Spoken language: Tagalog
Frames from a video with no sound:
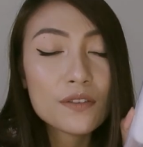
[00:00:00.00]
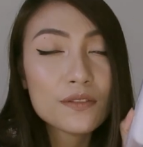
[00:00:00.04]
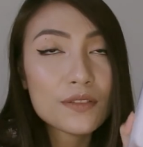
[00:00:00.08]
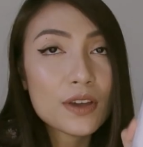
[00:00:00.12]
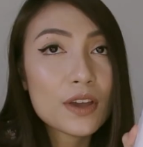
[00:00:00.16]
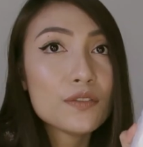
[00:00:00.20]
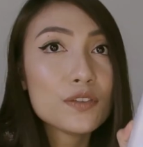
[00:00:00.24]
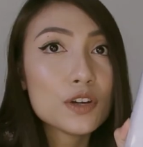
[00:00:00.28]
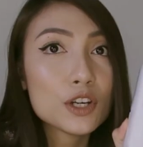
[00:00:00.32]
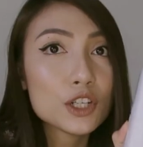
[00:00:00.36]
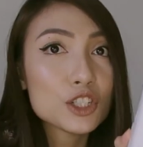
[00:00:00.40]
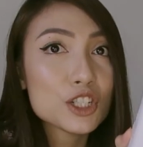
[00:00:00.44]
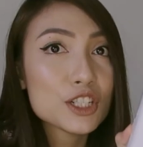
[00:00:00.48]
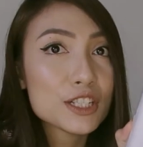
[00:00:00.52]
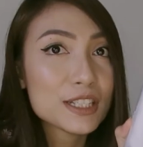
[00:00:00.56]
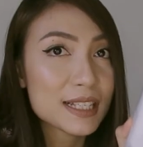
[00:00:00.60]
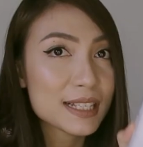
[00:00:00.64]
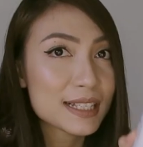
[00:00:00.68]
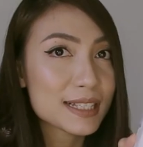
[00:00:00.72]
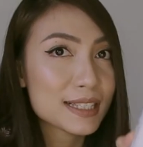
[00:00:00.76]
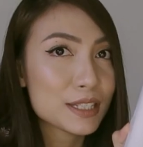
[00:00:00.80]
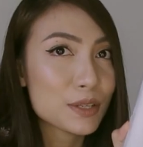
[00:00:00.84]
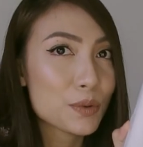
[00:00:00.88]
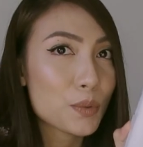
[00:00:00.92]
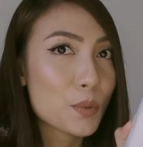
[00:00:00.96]

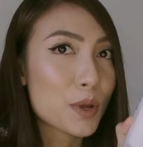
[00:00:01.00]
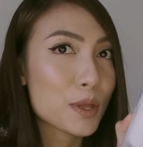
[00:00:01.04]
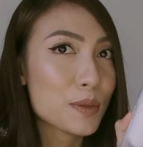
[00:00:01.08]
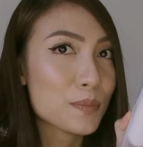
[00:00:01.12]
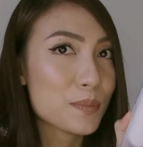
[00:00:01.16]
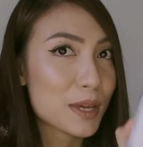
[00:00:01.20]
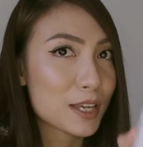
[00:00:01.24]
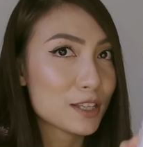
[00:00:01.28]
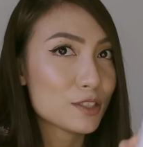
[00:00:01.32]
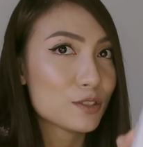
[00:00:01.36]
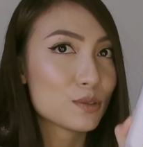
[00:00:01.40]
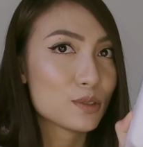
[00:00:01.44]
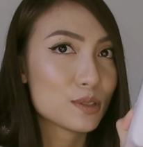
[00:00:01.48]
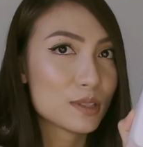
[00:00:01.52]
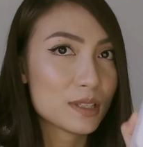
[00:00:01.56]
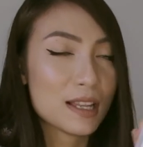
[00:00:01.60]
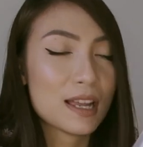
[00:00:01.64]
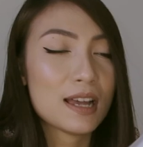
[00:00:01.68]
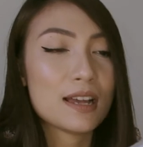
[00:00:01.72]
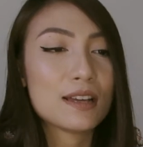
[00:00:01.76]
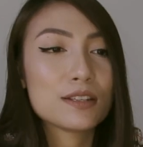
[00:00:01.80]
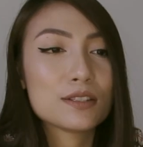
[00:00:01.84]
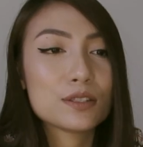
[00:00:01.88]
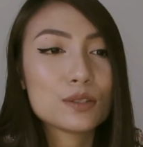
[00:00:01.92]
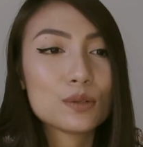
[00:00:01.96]
561 pesos
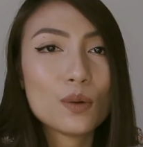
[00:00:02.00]
lang.